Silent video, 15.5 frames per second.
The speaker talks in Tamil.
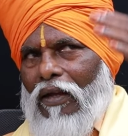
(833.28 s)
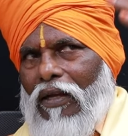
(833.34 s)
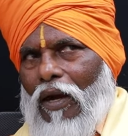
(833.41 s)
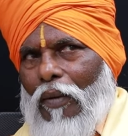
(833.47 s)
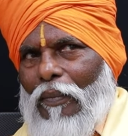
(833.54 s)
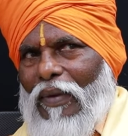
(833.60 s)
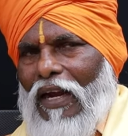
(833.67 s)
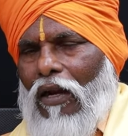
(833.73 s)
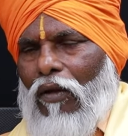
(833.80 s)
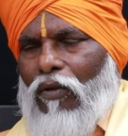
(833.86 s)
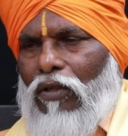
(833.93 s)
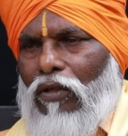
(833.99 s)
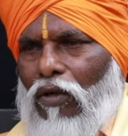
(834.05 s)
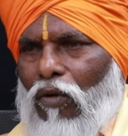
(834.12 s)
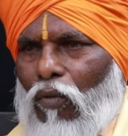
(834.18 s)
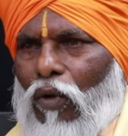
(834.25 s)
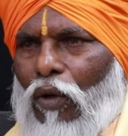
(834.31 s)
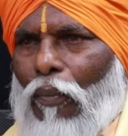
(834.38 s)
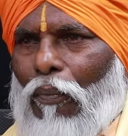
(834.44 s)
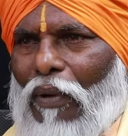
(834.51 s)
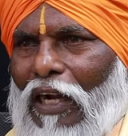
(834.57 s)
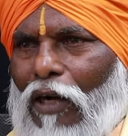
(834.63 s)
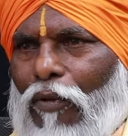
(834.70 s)
ஐயா மேலே வந்து ஒரு
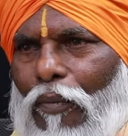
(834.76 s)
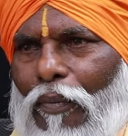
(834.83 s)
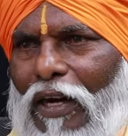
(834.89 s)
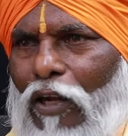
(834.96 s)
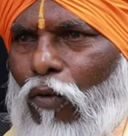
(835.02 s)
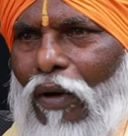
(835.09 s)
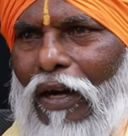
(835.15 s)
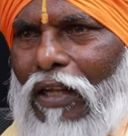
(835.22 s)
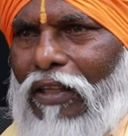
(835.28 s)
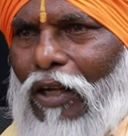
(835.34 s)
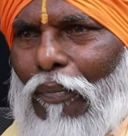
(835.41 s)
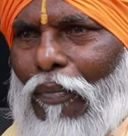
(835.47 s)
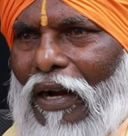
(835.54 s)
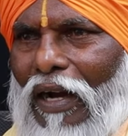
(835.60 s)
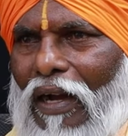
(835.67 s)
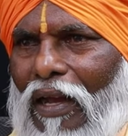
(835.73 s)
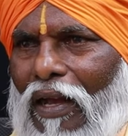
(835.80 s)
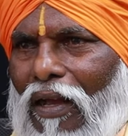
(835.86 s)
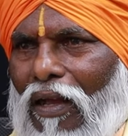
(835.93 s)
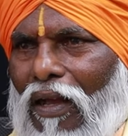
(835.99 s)
பறவை மாதிரி உட்காந்துருப்பாங்க